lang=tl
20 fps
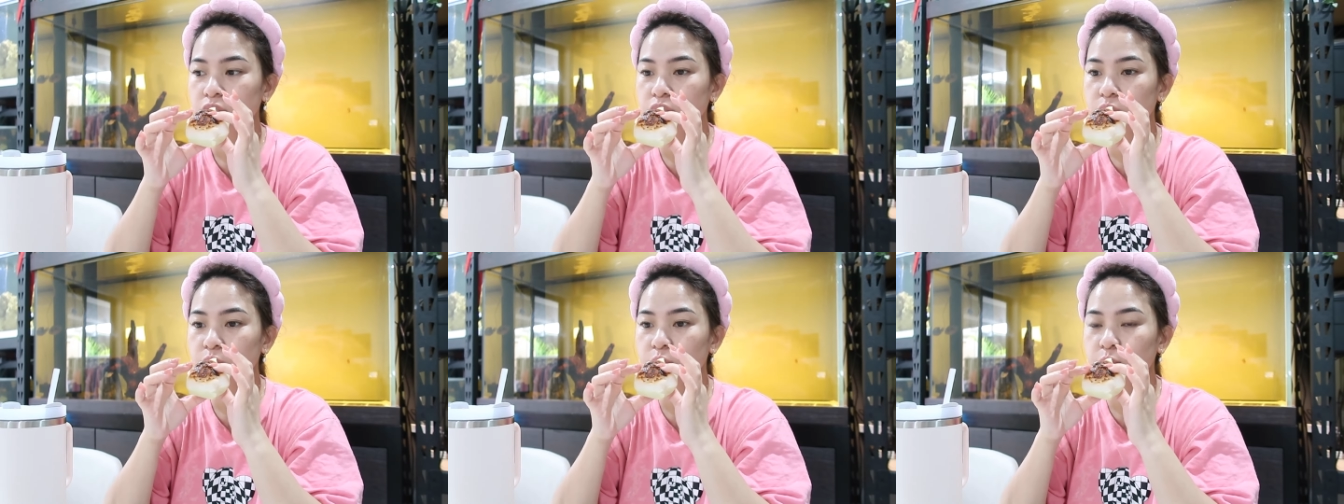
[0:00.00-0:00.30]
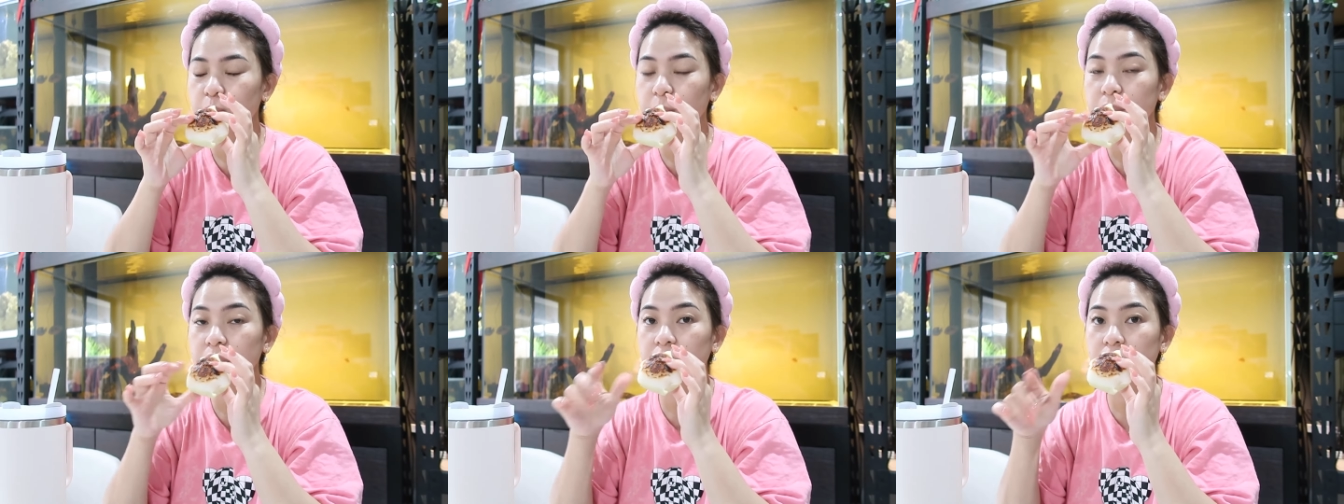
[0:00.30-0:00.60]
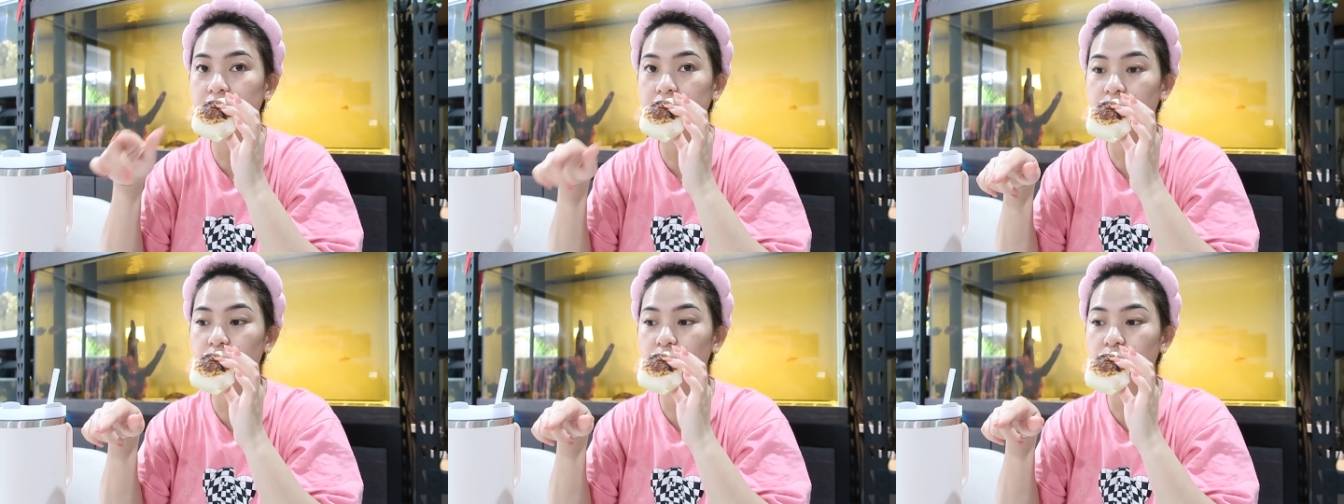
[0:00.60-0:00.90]
So,
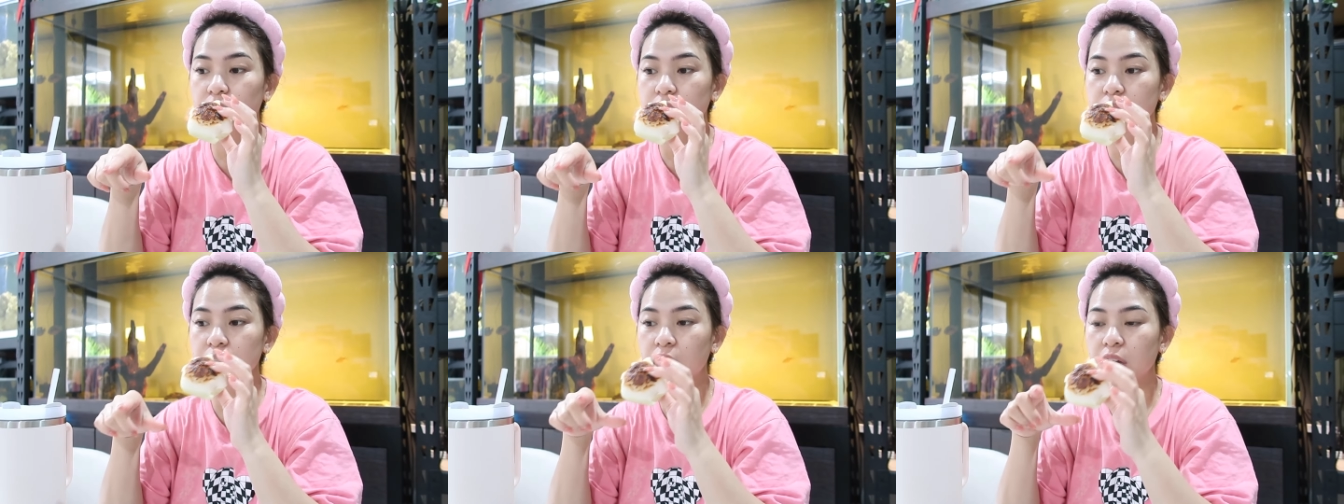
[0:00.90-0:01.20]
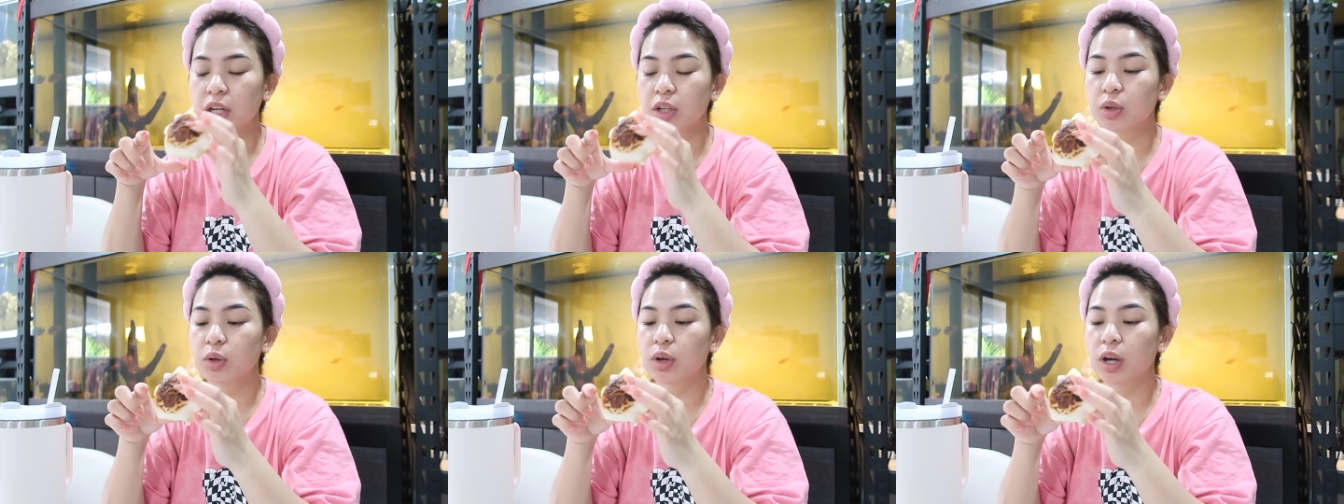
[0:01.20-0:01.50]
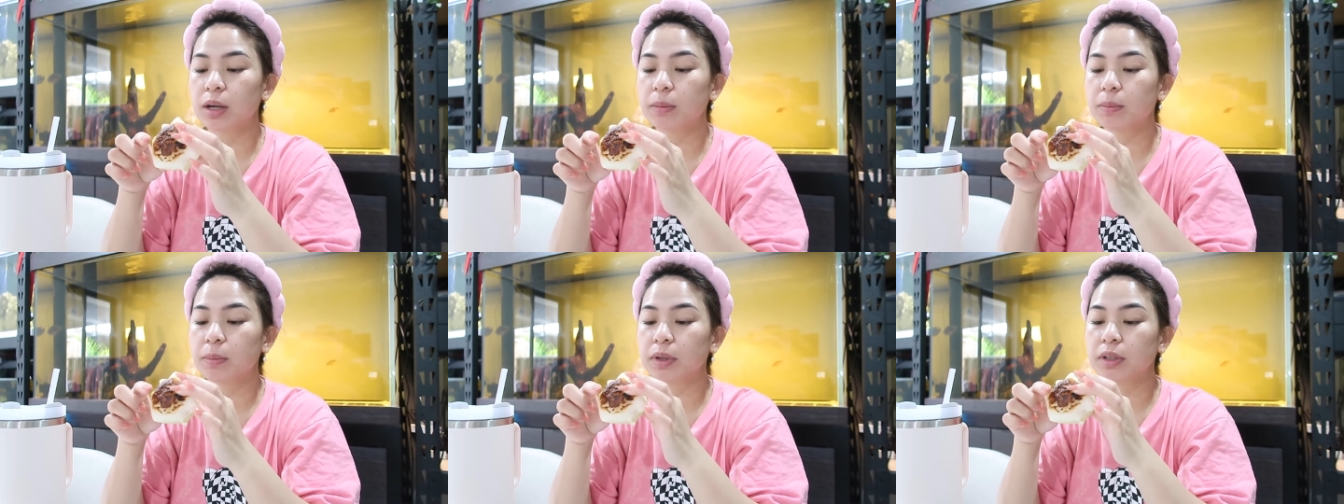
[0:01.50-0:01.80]
pinakita ko lang sa kanya yung
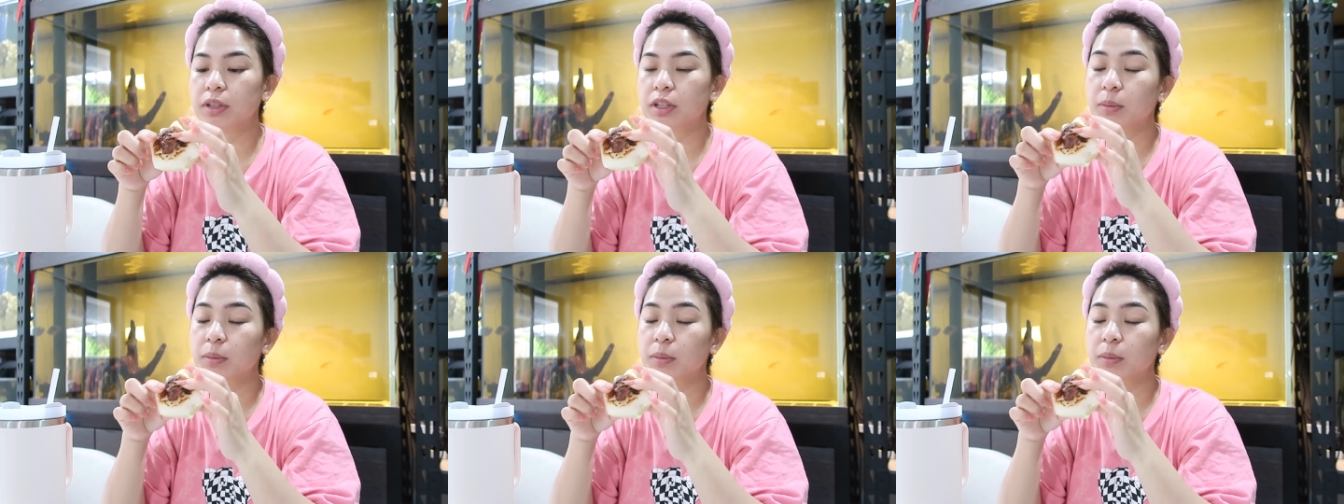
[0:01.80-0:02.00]
iPad